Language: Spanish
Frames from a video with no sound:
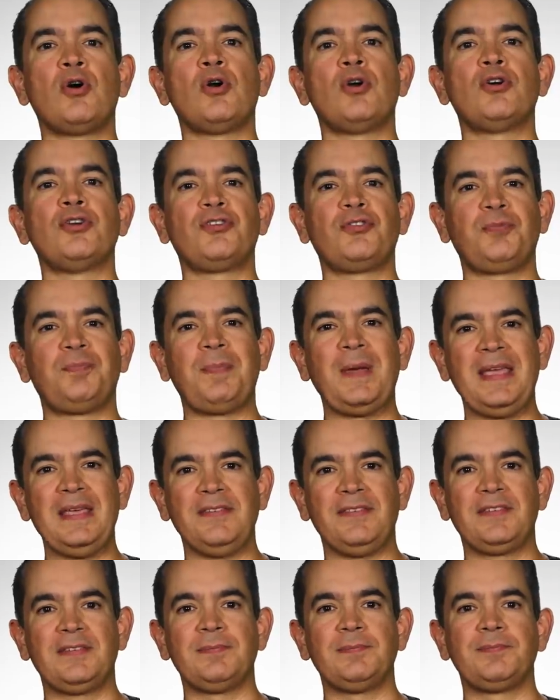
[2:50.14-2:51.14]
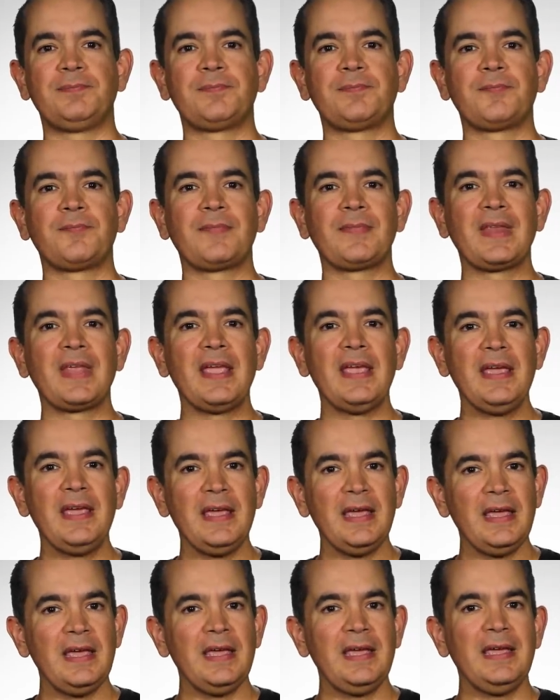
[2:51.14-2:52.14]
Color Space.
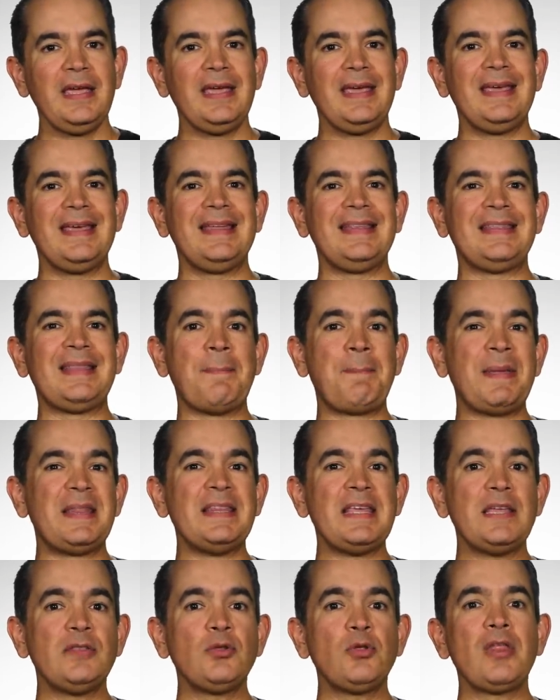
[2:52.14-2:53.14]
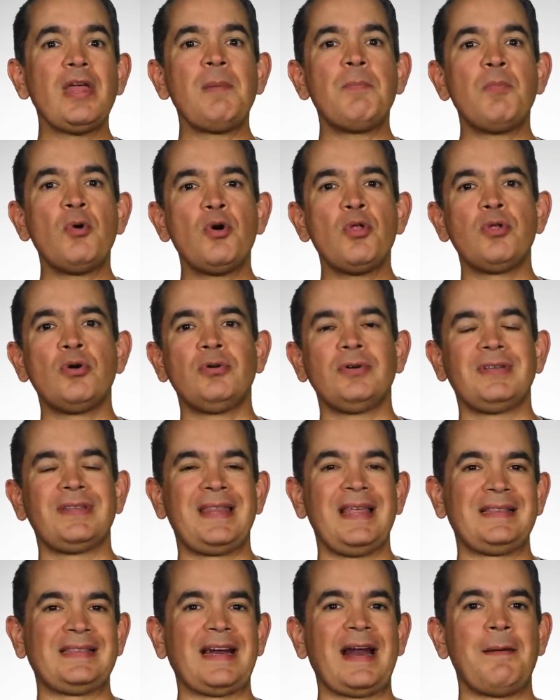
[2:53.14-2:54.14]
Dependiendo del modo
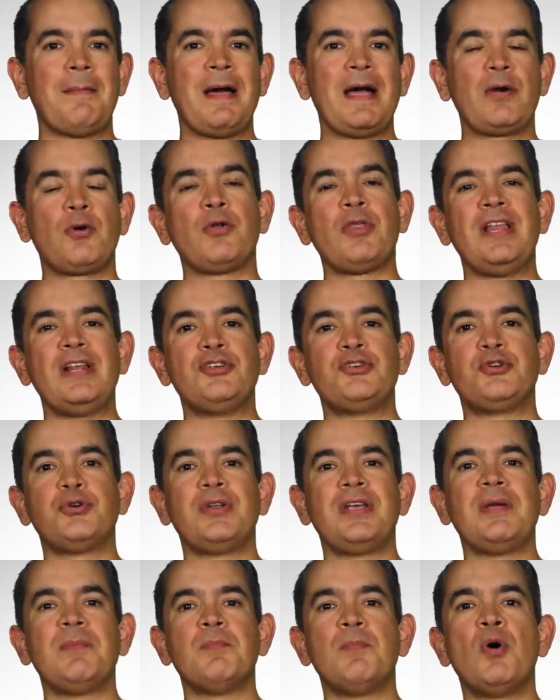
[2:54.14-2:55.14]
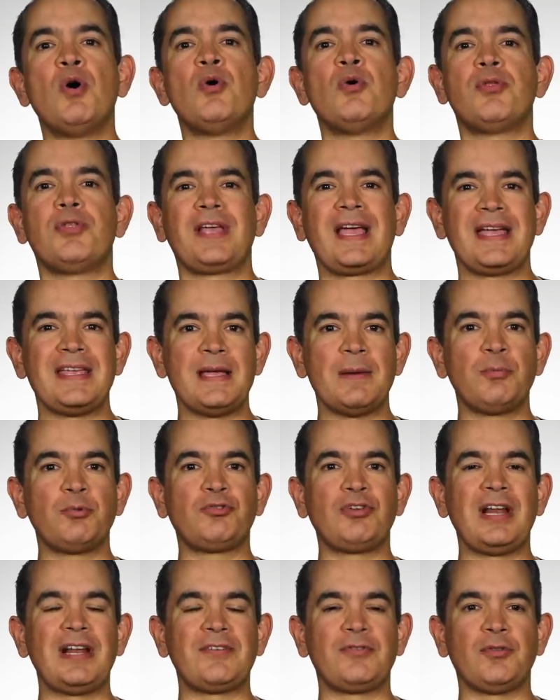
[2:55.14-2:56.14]
de trabajo del Shooting Mode que
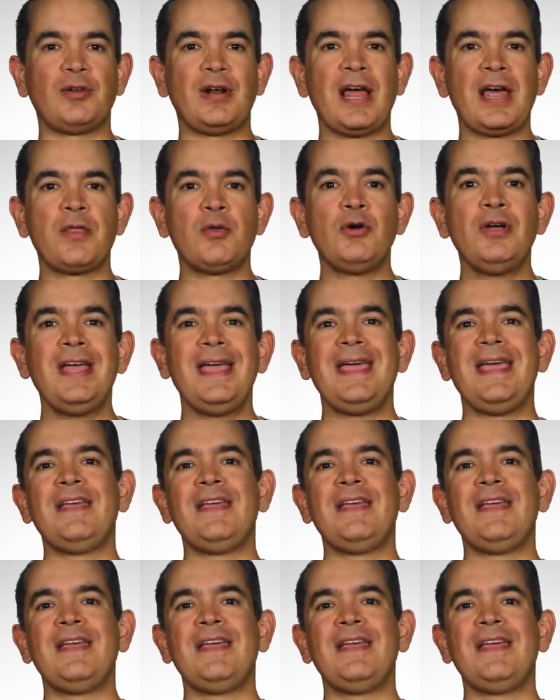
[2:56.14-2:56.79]
hayamos seleccionado,